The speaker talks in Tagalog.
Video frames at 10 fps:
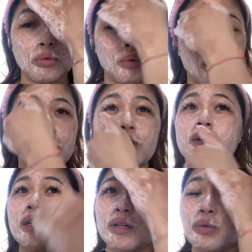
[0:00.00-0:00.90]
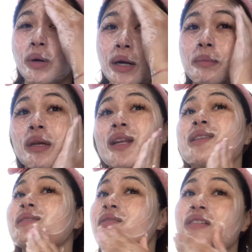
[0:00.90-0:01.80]
wag more than 1 minute
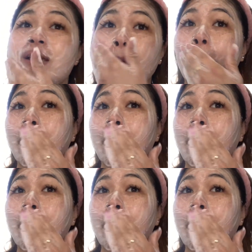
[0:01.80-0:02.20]
sa face